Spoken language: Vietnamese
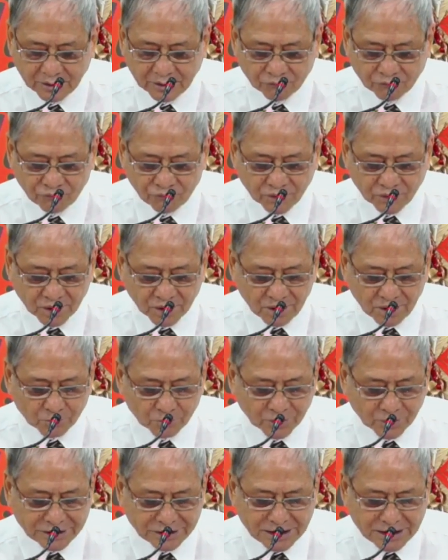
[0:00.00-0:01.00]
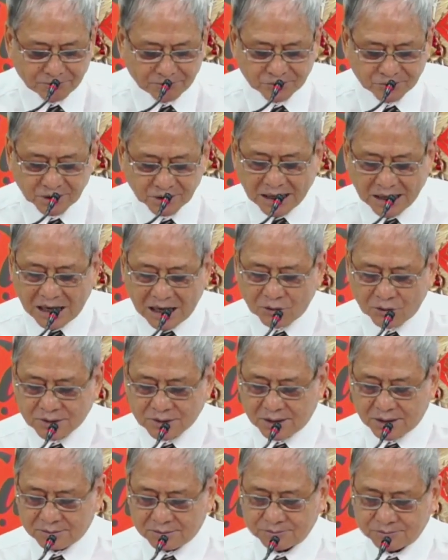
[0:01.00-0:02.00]
với một cái niềm tự hào
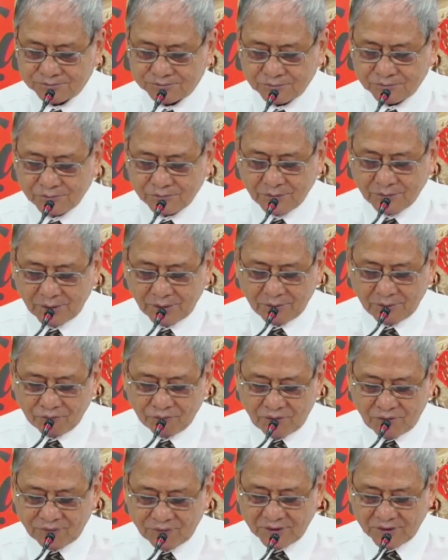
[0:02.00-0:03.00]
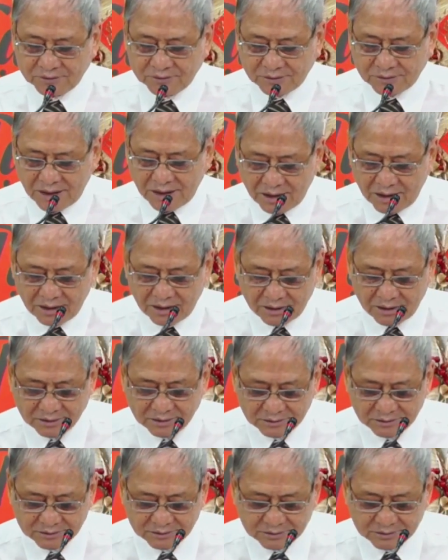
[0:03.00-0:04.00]
rằng về phần ta,
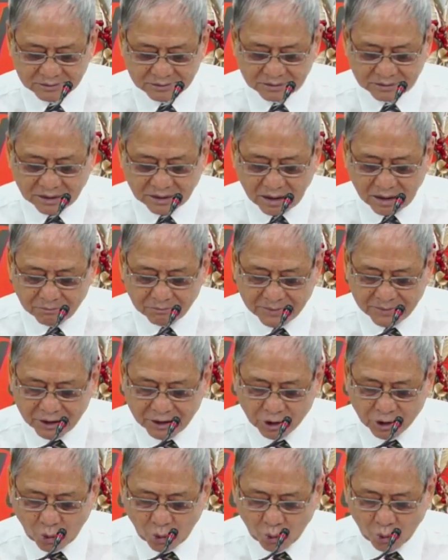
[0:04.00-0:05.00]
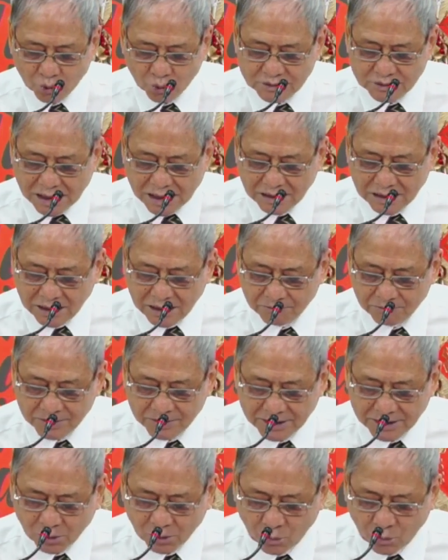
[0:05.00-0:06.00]
ta đang bị đổ ra làm
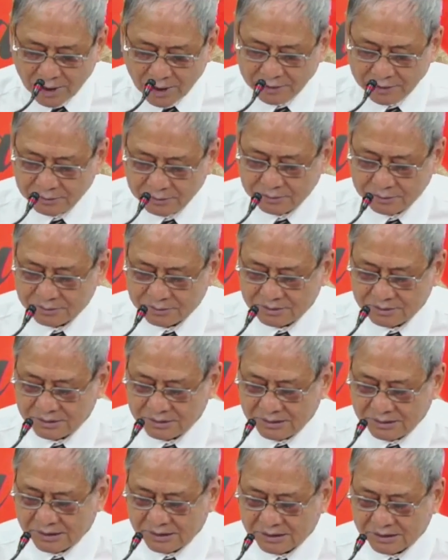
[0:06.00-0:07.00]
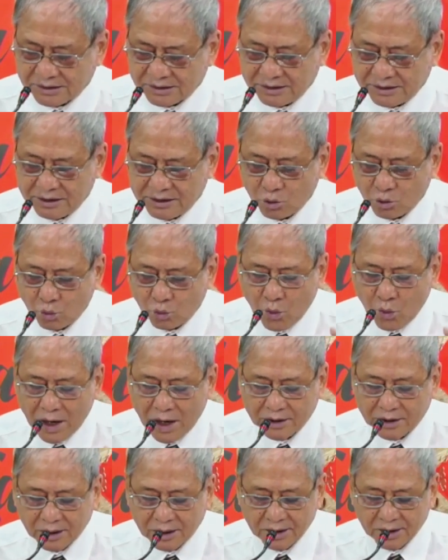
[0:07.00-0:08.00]
lễ quán, kỳ qua
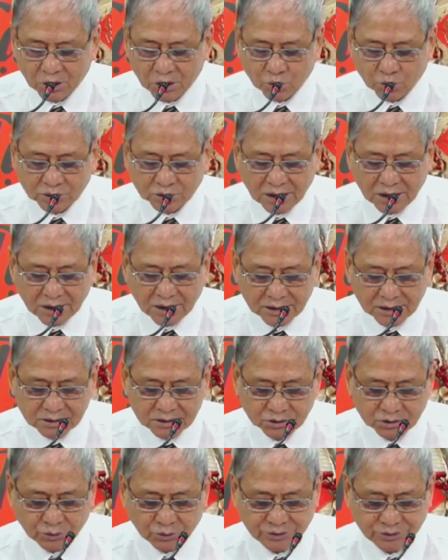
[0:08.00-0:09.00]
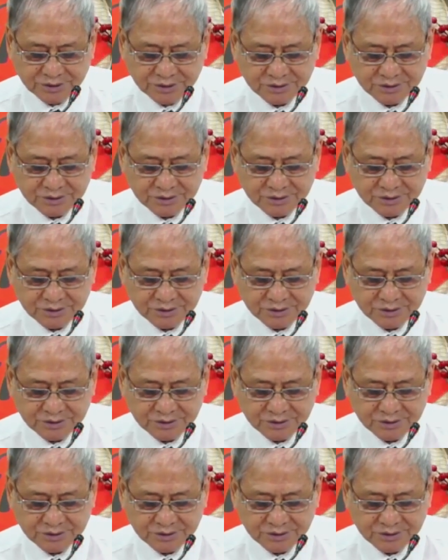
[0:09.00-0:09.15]
đời của ta gần rồi.